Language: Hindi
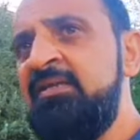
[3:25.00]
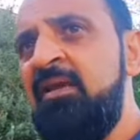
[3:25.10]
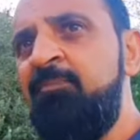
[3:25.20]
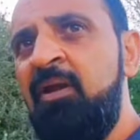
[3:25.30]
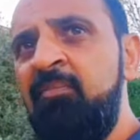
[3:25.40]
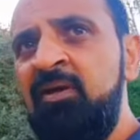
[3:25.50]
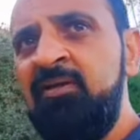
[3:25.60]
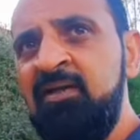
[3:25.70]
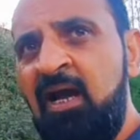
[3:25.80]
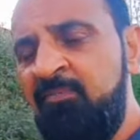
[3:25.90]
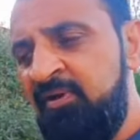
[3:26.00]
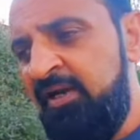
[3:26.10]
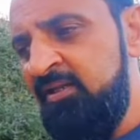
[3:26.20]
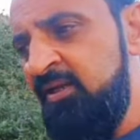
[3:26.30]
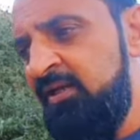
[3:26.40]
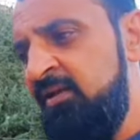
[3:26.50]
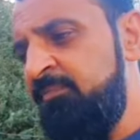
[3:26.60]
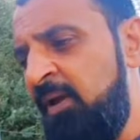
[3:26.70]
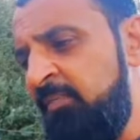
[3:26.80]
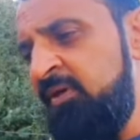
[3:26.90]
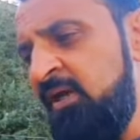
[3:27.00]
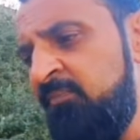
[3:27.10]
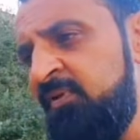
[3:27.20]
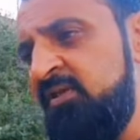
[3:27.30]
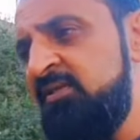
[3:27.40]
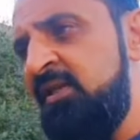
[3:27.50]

ये पेमेंट आप रेडी रखें पेमेंट आपकी